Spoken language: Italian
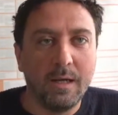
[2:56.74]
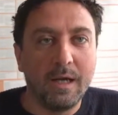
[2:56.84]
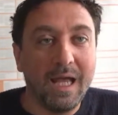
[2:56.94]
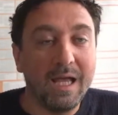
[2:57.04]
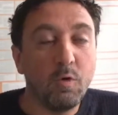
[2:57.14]

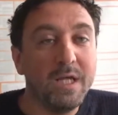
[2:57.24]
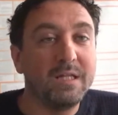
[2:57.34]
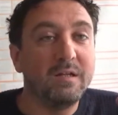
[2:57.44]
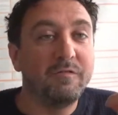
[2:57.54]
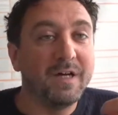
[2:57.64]
E quindi,
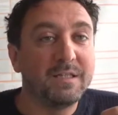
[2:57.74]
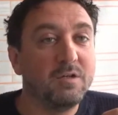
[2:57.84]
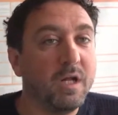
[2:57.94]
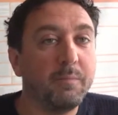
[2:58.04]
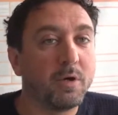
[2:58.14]
infatti,
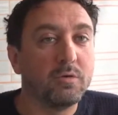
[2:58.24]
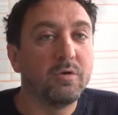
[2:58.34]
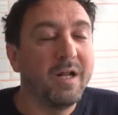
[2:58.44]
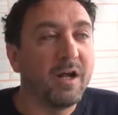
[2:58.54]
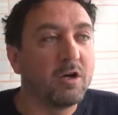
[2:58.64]
non è, un pro-
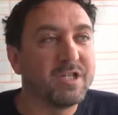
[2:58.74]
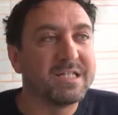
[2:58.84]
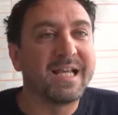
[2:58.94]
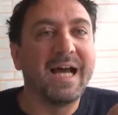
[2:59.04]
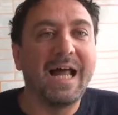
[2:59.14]
non è una cosa
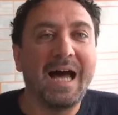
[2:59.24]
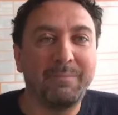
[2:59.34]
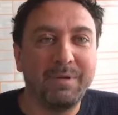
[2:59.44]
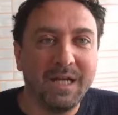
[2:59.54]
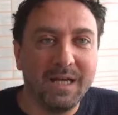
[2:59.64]

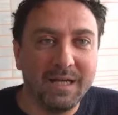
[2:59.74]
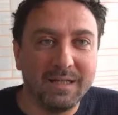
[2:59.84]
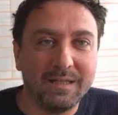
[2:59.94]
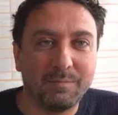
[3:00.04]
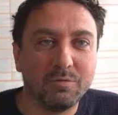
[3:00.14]
scalabile
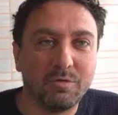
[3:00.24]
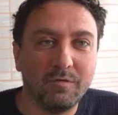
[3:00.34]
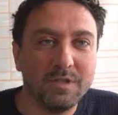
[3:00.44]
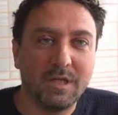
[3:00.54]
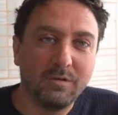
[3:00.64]
dal punto di
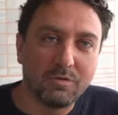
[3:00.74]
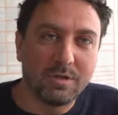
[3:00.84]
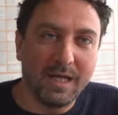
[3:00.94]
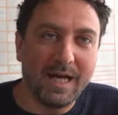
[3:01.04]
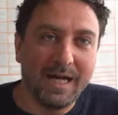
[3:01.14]
vista
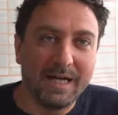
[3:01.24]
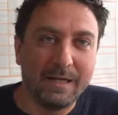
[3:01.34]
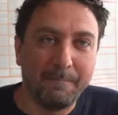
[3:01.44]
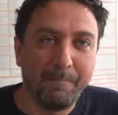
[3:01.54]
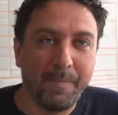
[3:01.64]
industriale.